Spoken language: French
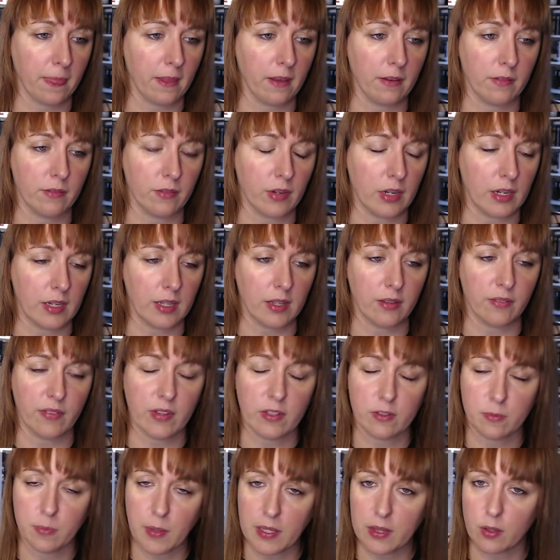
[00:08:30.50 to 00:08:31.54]
voilà, qui va
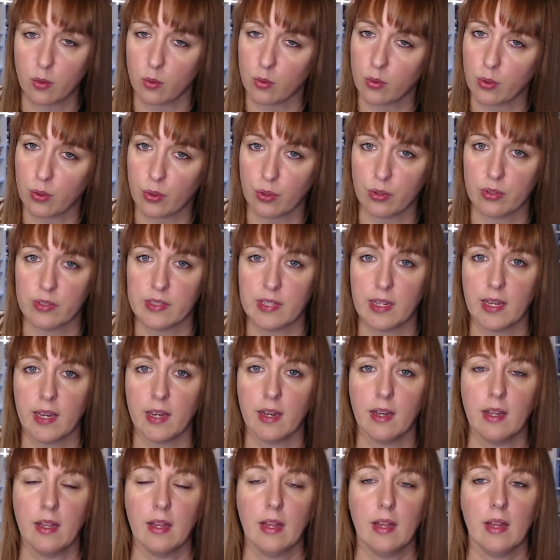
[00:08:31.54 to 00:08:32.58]
se battre contre le
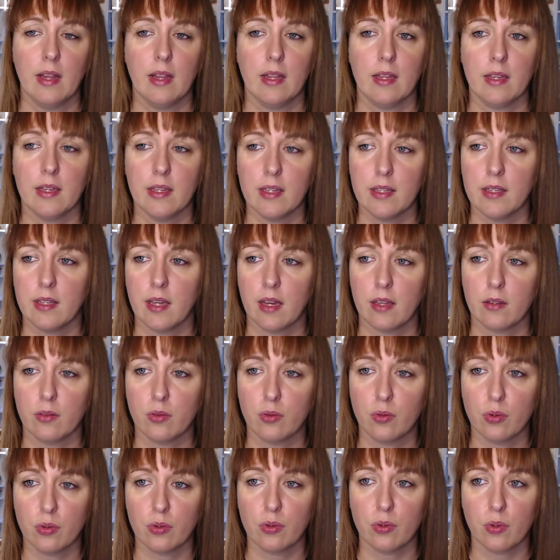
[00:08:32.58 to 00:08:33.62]
cancer. Et il y a
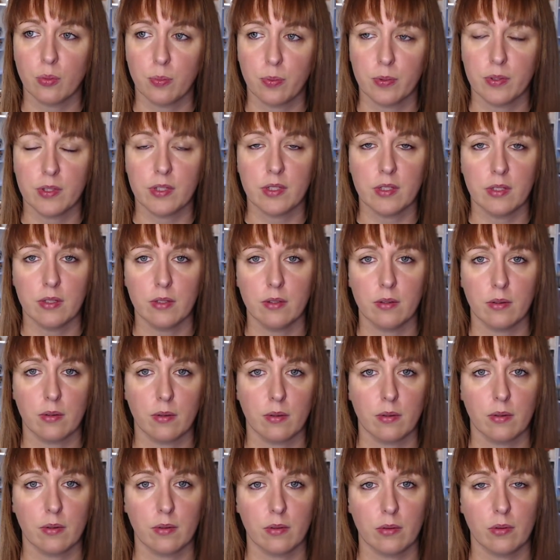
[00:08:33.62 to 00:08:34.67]
d'autres petits,
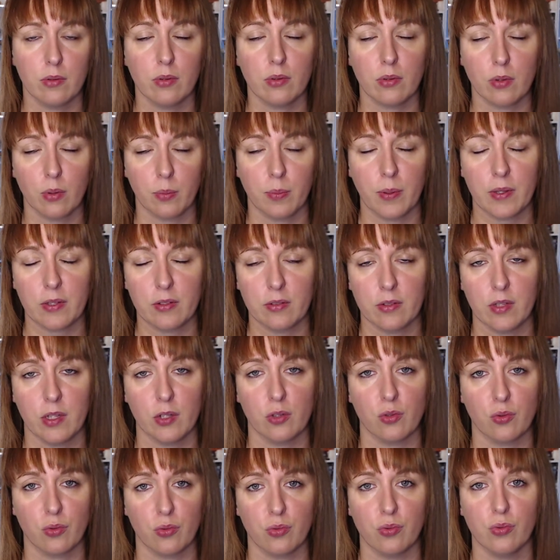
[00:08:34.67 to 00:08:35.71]
d'autres
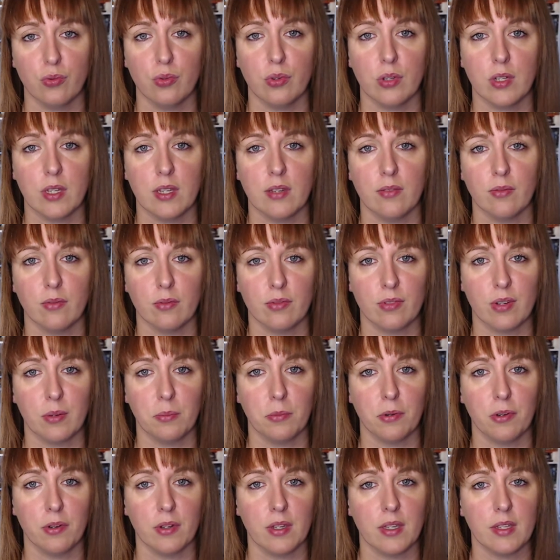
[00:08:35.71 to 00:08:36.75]
personnages autour qui vont
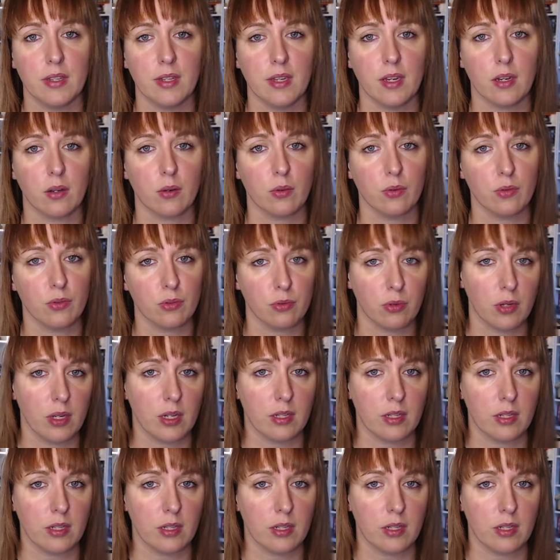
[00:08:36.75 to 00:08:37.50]
vraiment aider à construire